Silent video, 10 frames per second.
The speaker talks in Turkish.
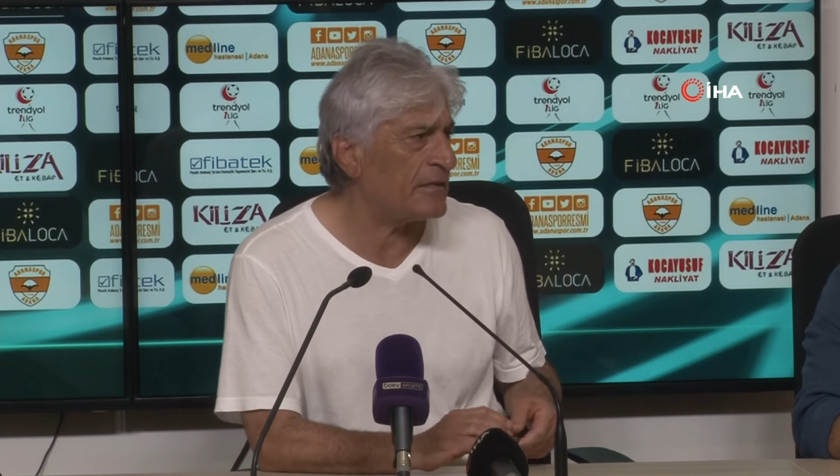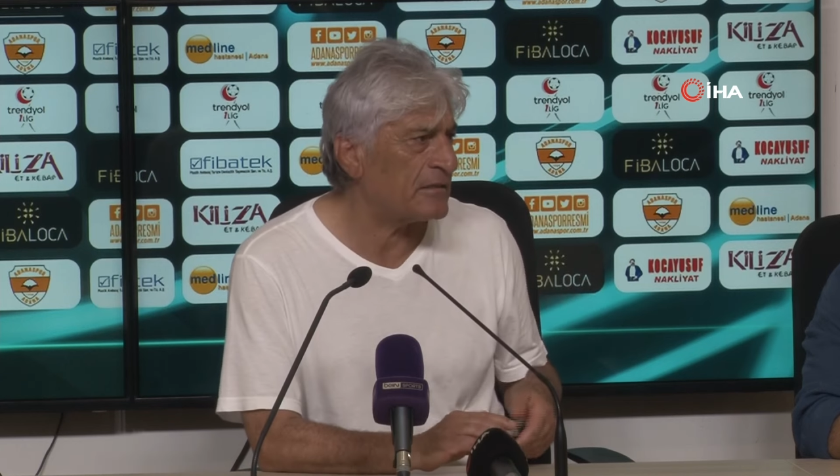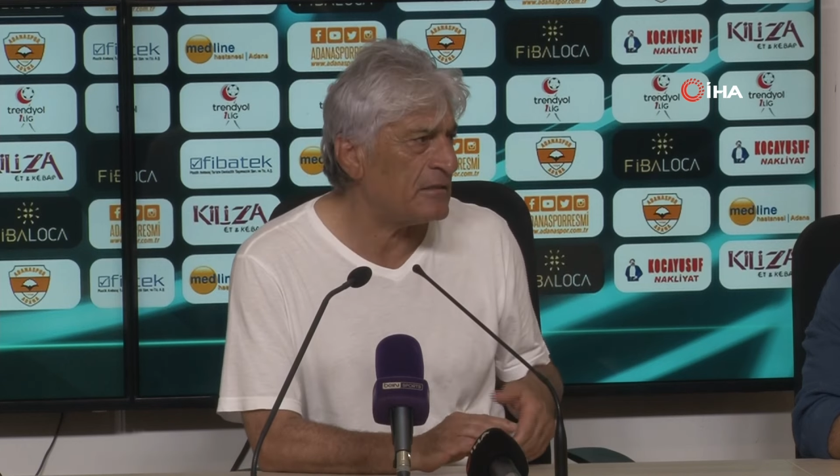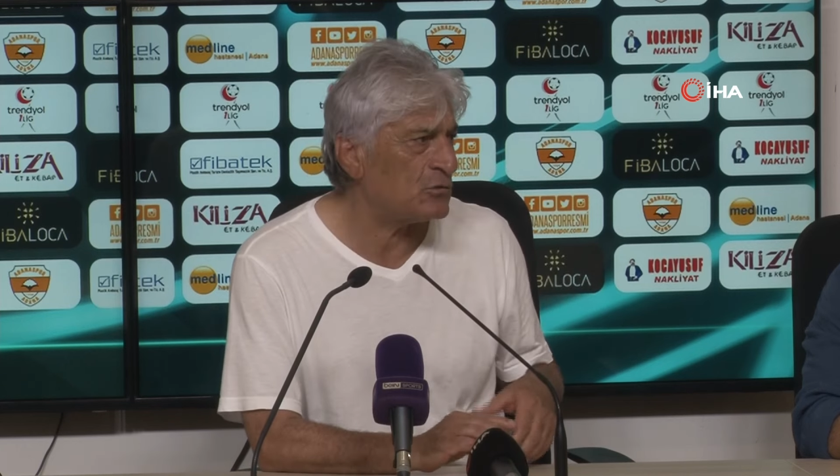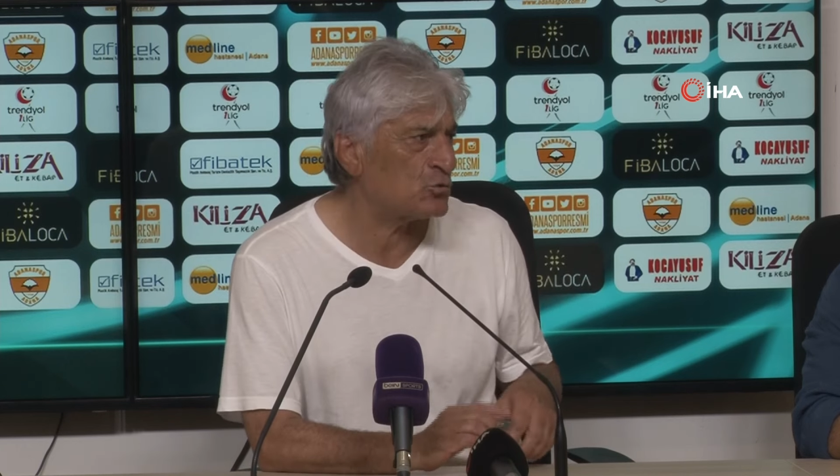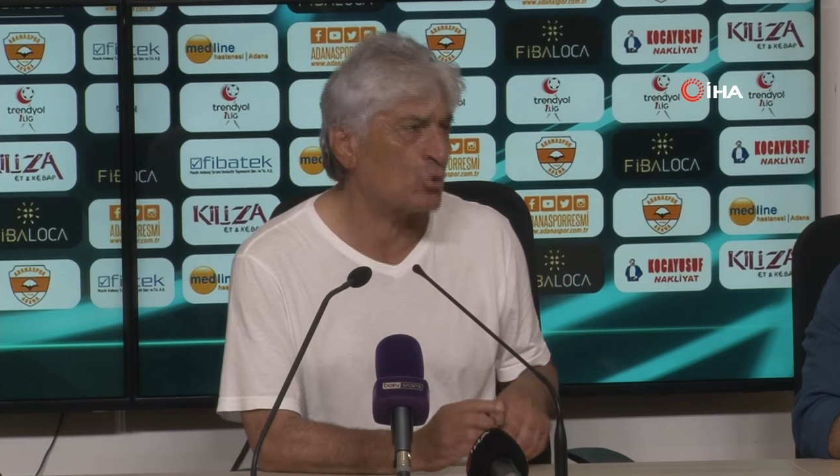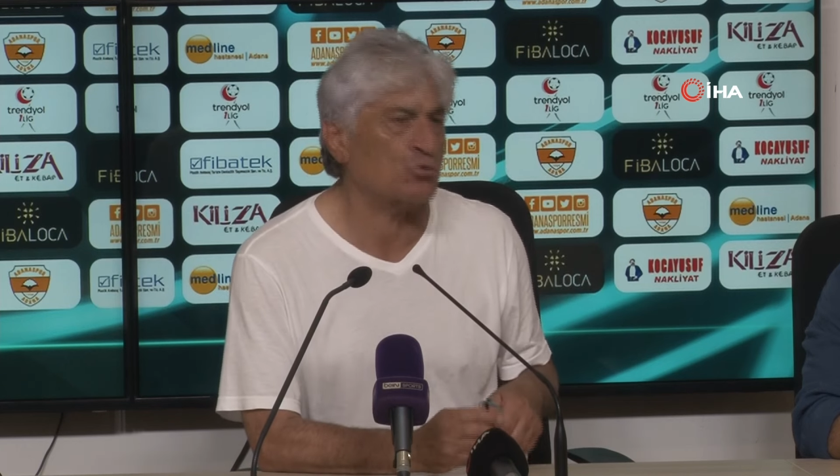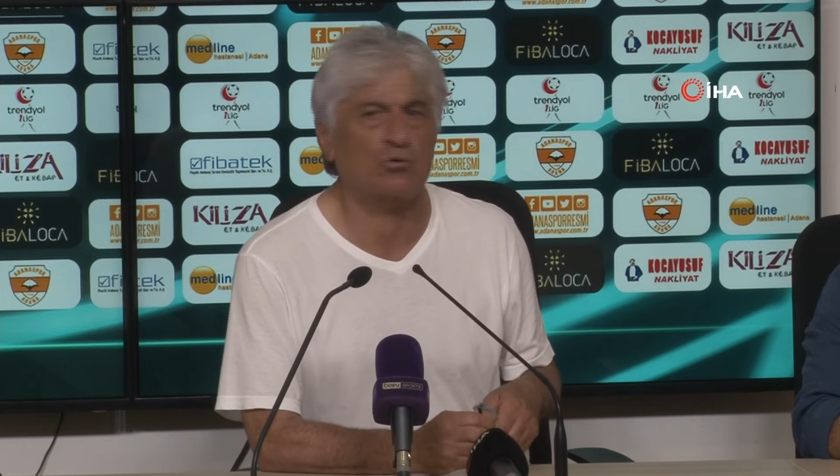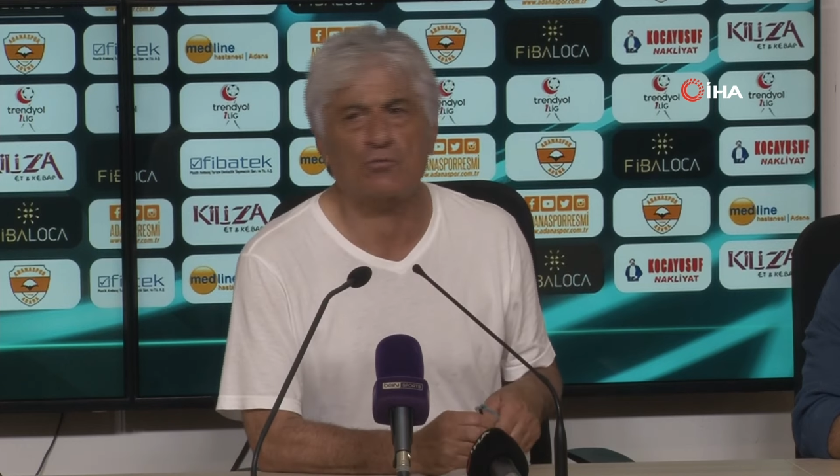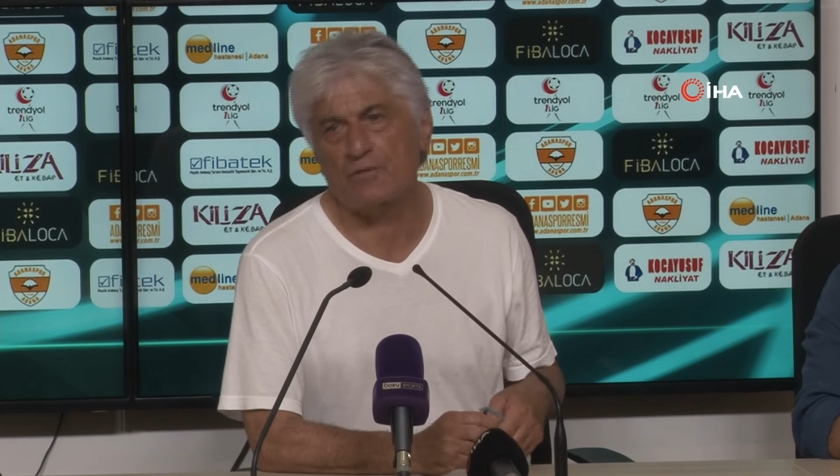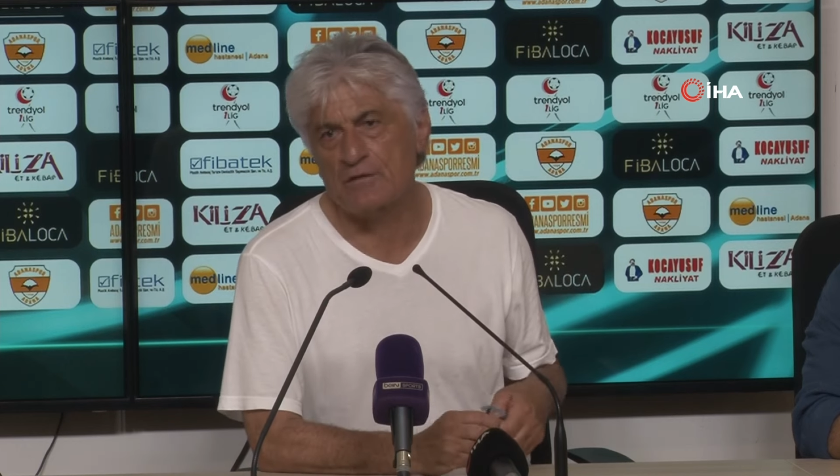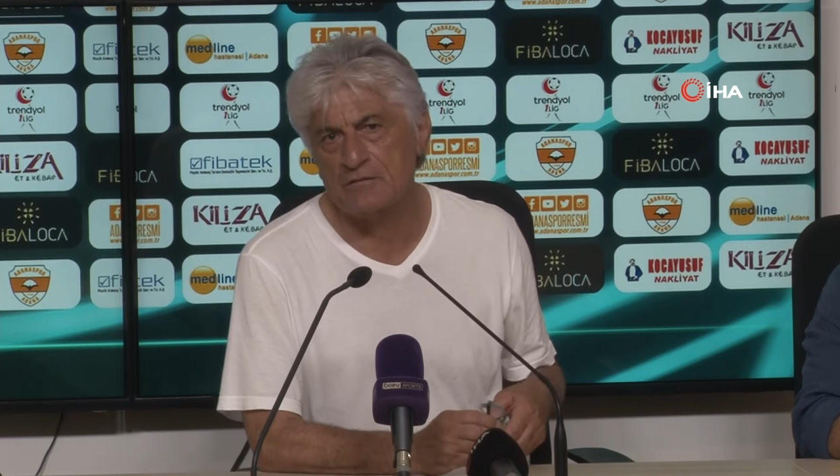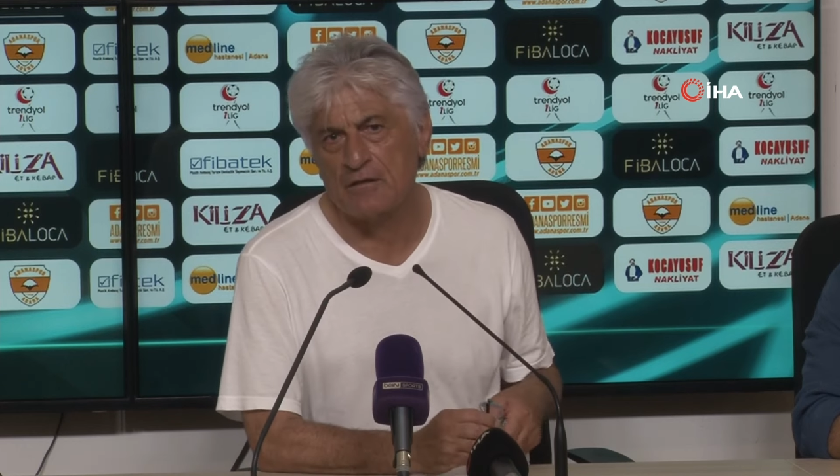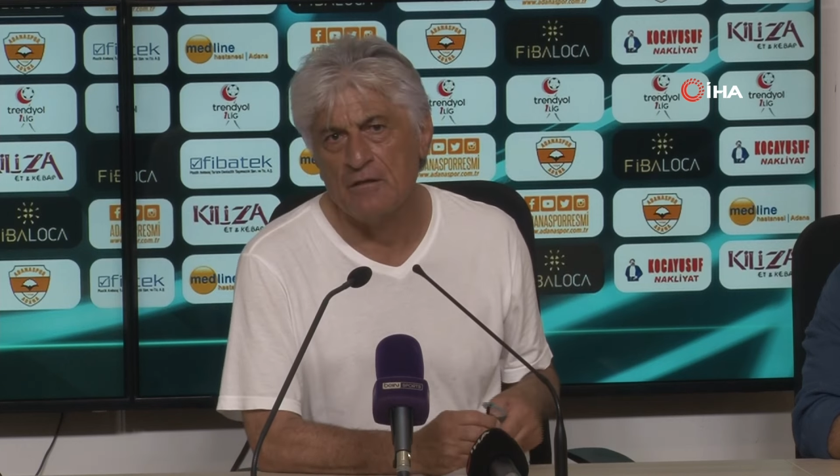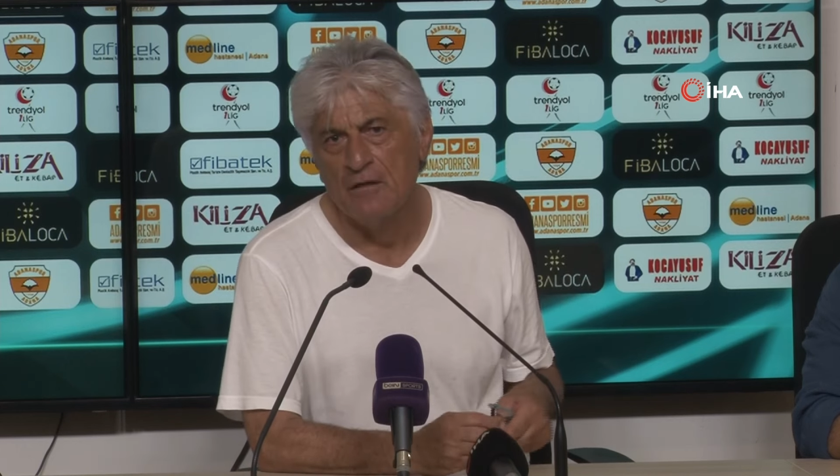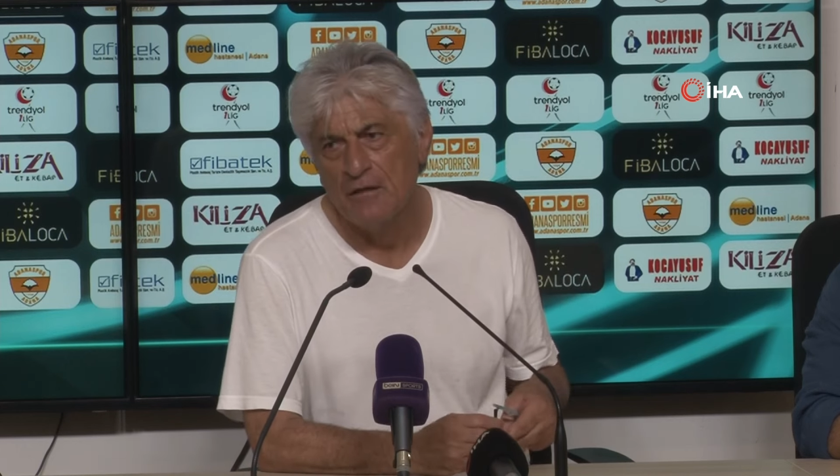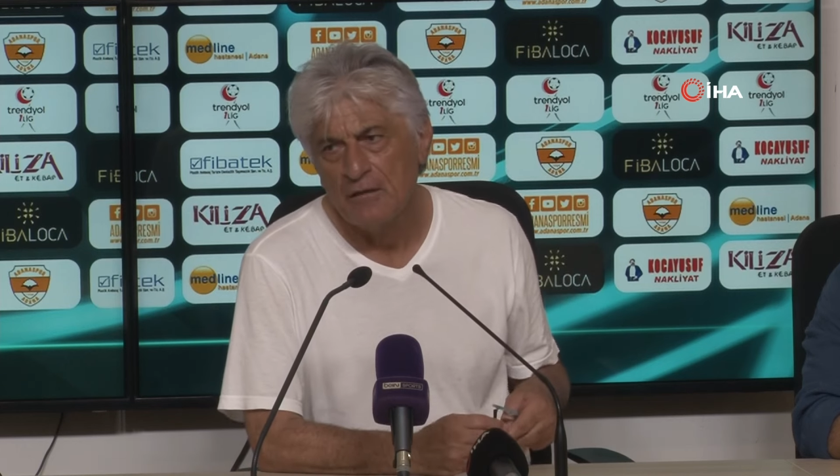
netliği çok çok fazla.